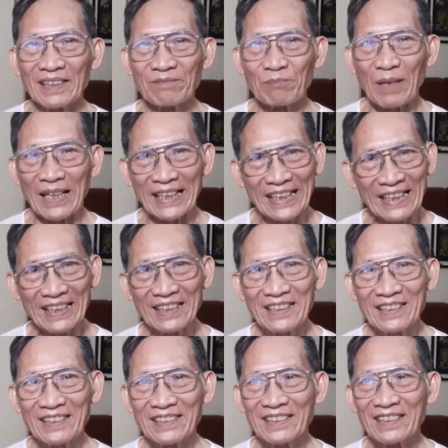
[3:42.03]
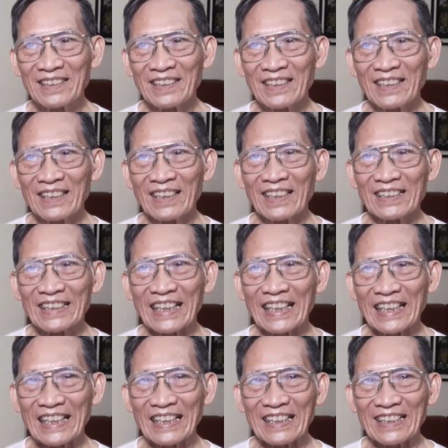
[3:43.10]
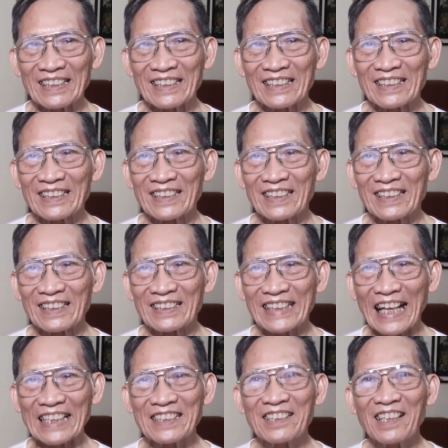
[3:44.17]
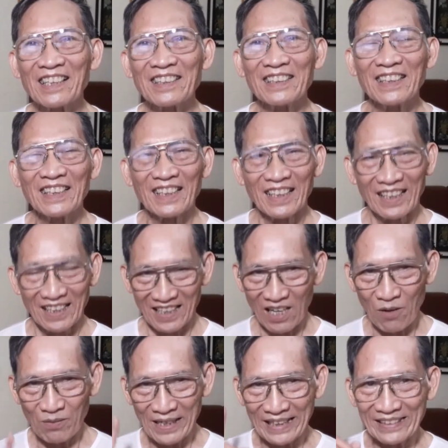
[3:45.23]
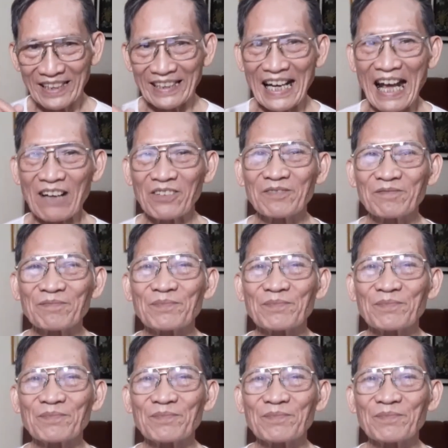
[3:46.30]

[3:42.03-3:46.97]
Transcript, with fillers: mà khí hư thì thanh dương không lên được não